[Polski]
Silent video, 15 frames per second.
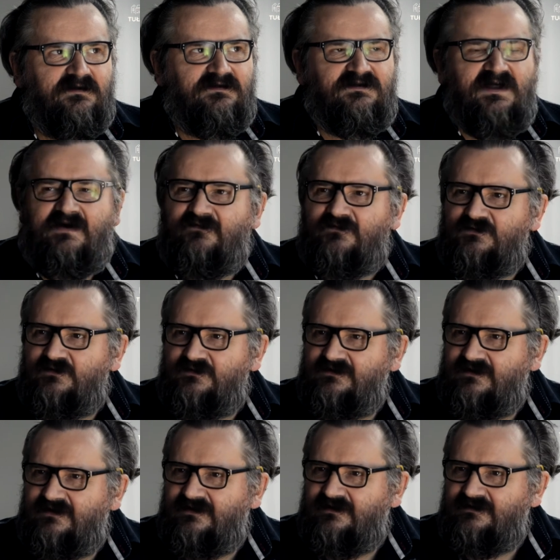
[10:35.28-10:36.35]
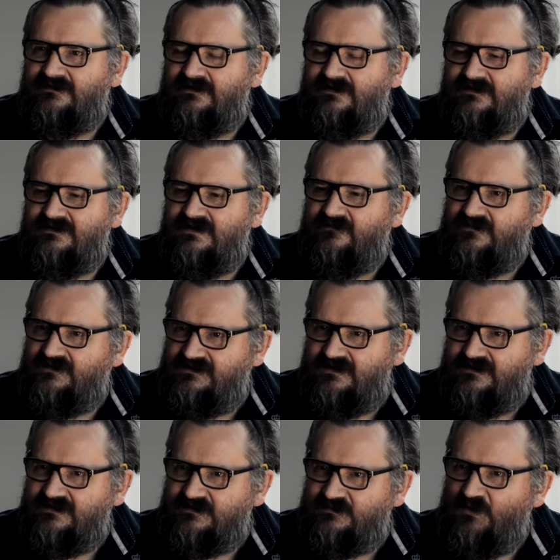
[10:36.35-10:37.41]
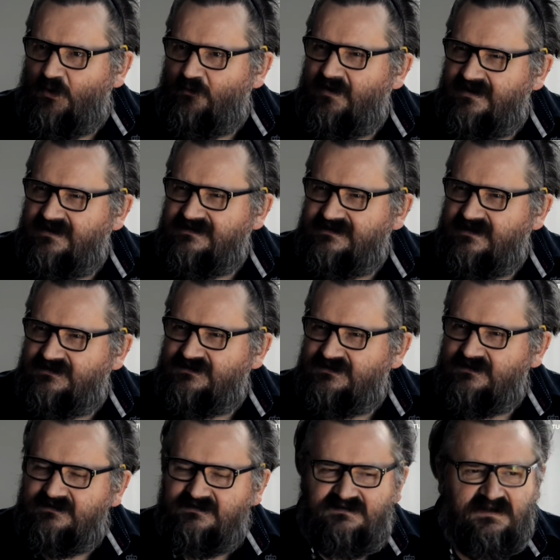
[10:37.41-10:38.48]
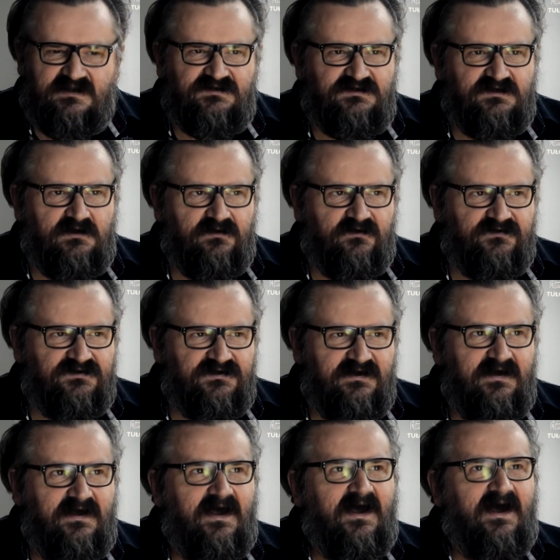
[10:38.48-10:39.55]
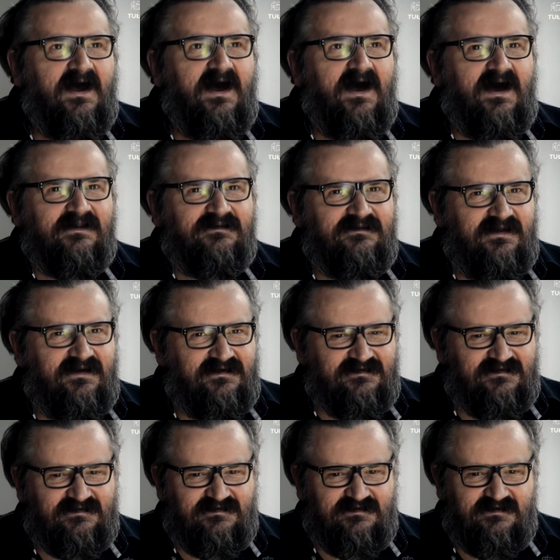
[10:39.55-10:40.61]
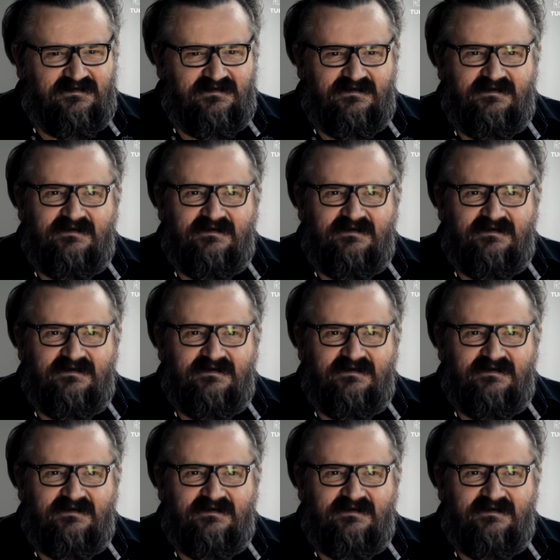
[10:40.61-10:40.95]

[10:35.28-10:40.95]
dawno nie, nie, nie widzieliśmy opery za trzy, za trzy grosze, a tekst, e,